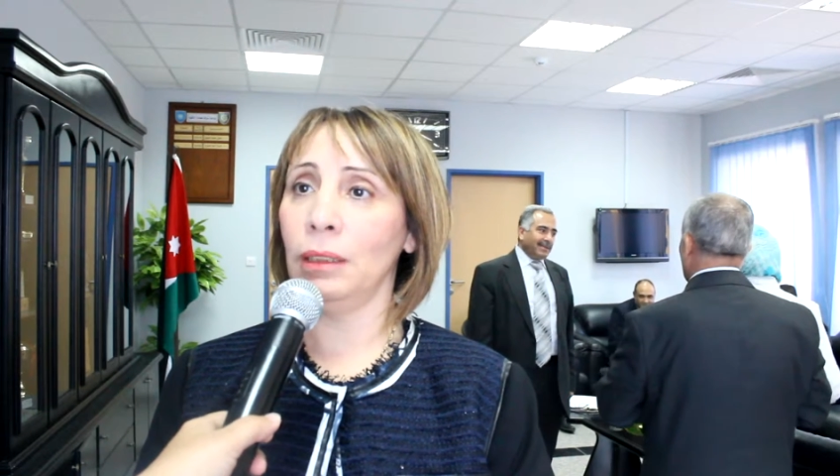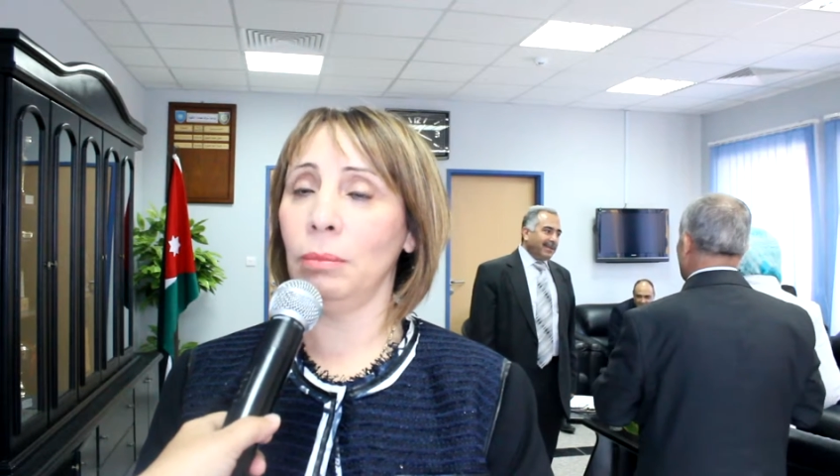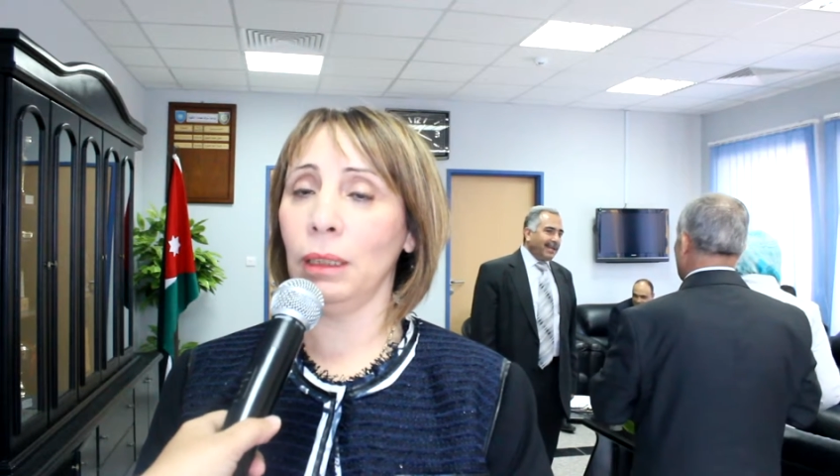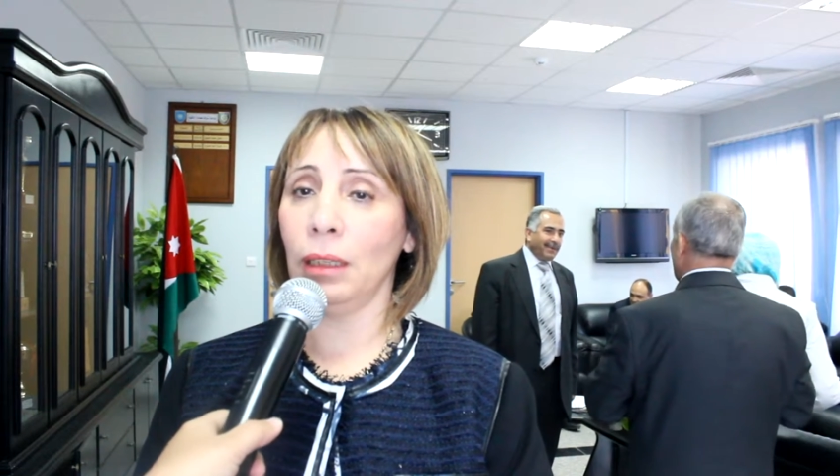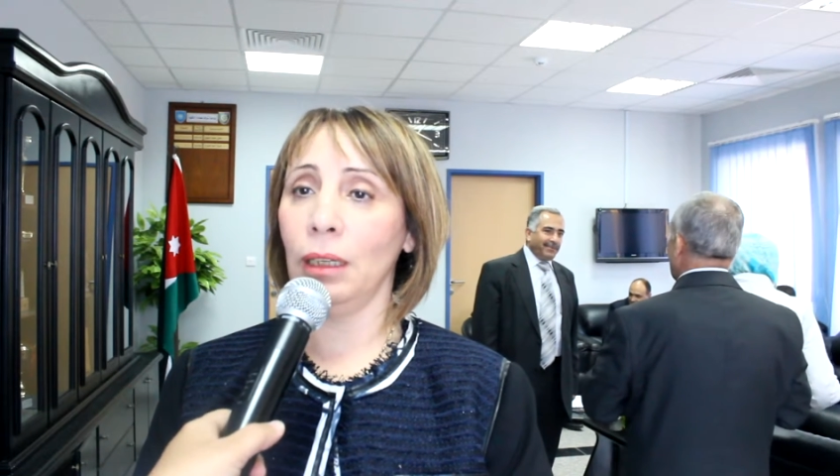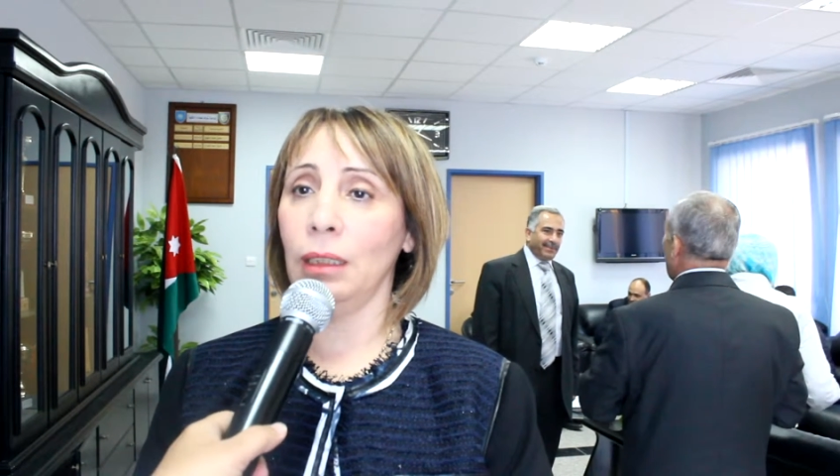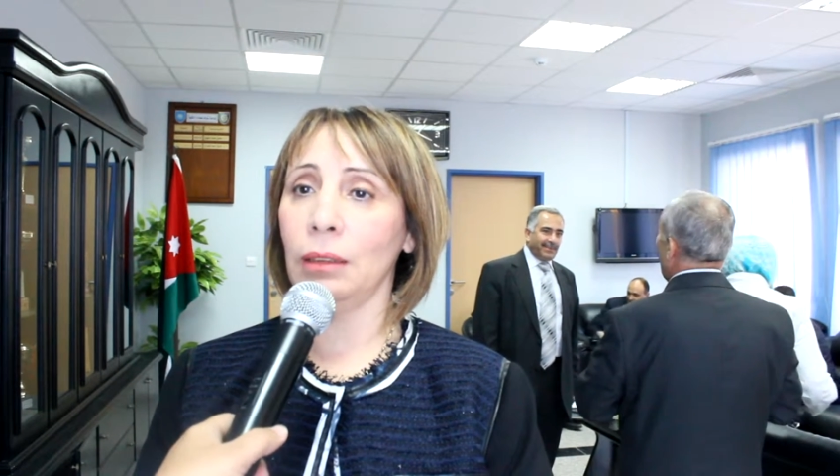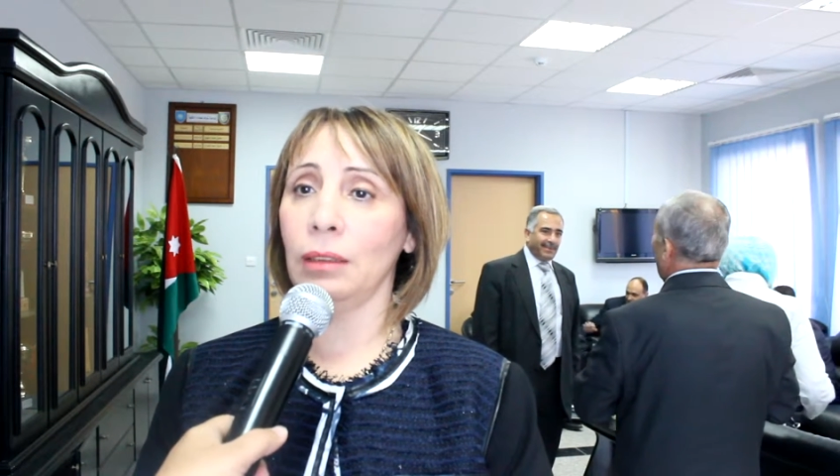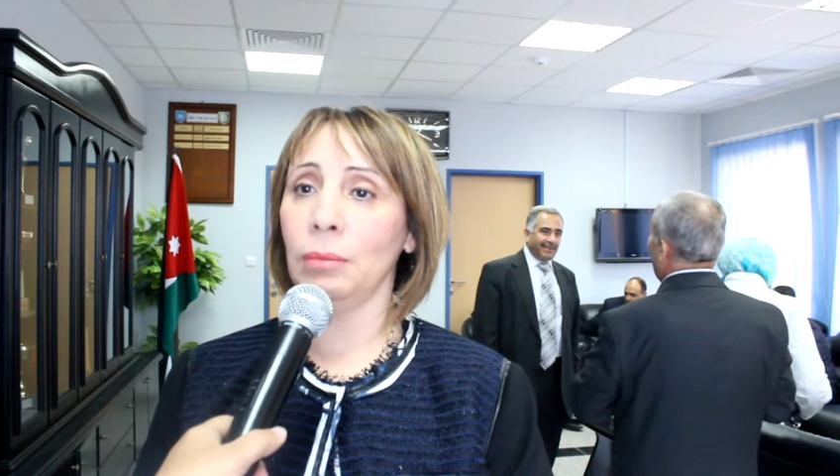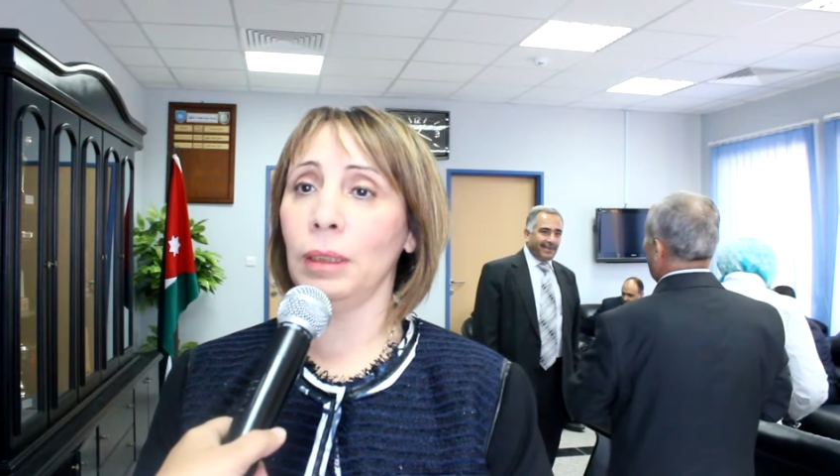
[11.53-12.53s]
البلقاء
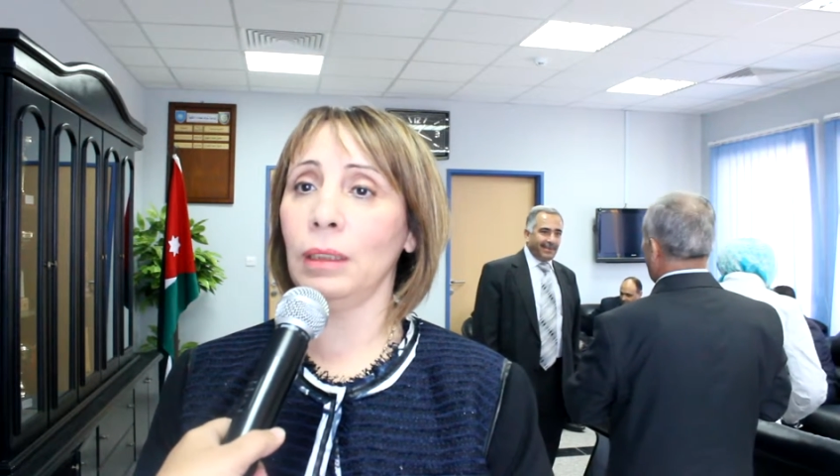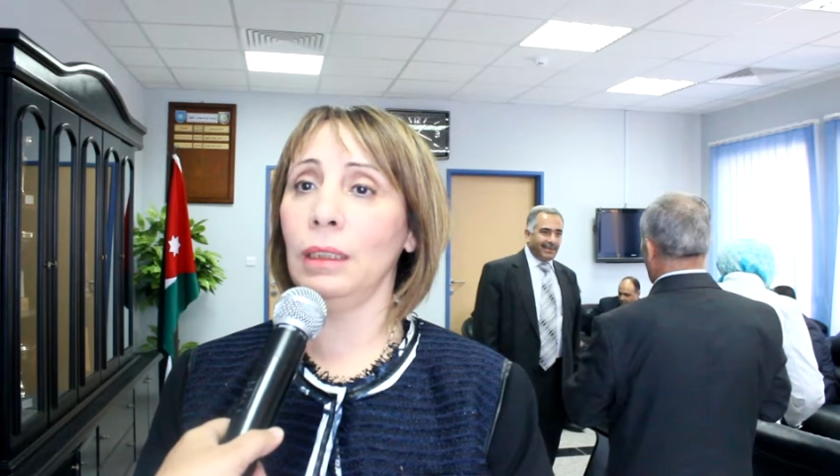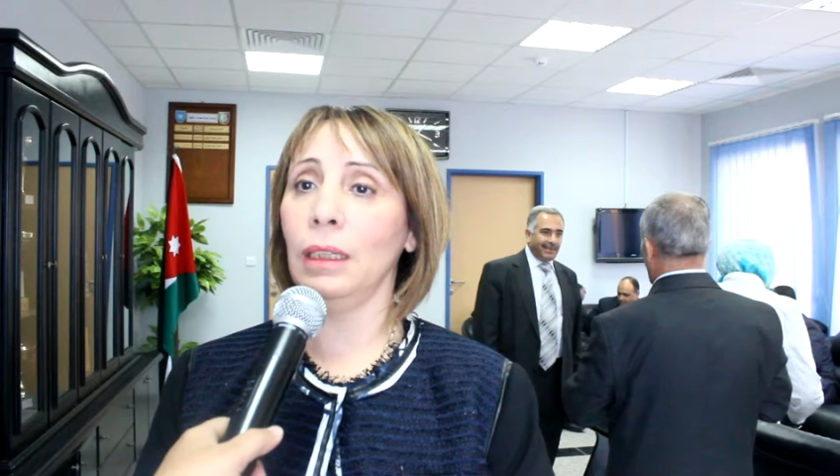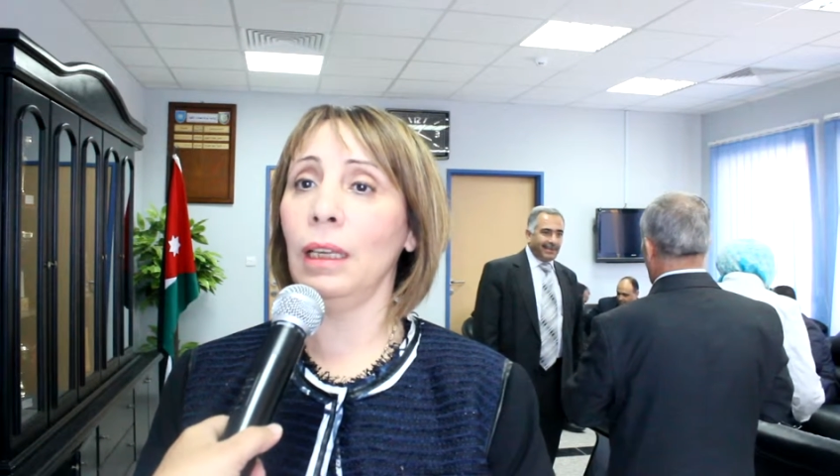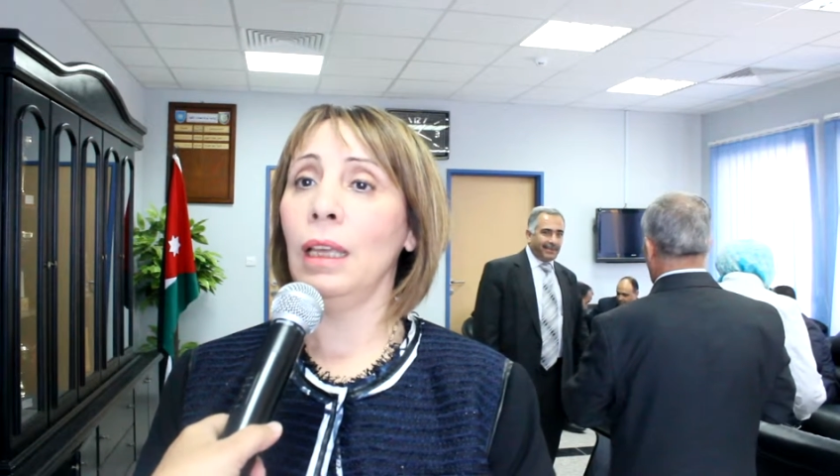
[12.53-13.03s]
التطبيقية